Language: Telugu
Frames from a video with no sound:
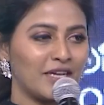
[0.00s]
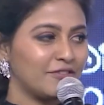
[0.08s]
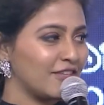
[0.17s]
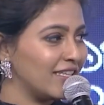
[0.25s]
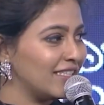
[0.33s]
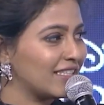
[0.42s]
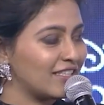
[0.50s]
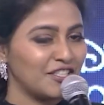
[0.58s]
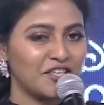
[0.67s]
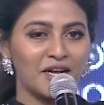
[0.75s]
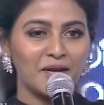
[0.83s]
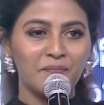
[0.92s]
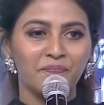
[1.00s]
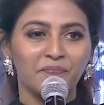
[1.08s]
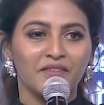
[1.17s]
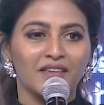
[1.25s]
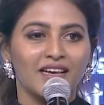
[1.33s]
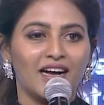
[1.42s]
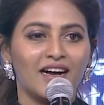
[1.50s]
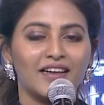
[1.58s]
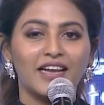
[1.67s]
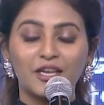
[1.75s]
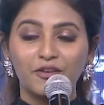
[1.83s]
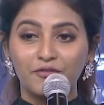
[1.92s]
మై ఫ్రెండ్ కృష్ణ నాకు